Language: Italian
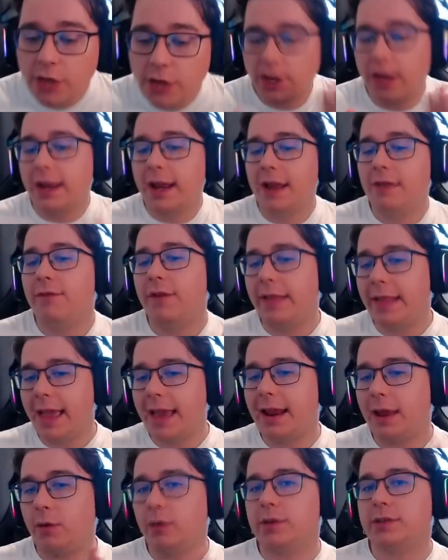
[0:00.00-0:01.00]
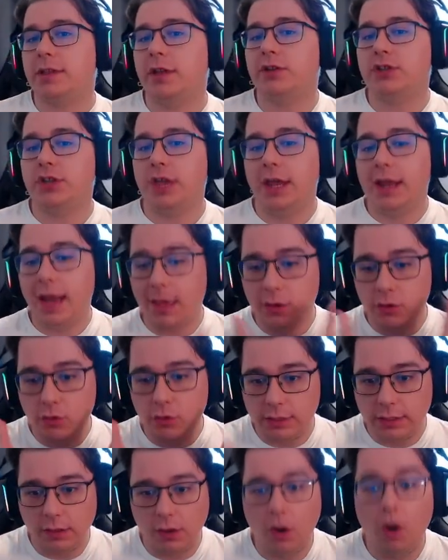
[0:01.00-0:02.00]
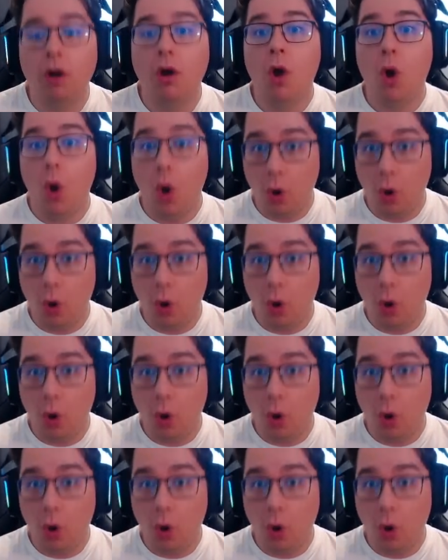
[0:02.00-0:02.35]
Cioè, nel vedere questa scena io dico,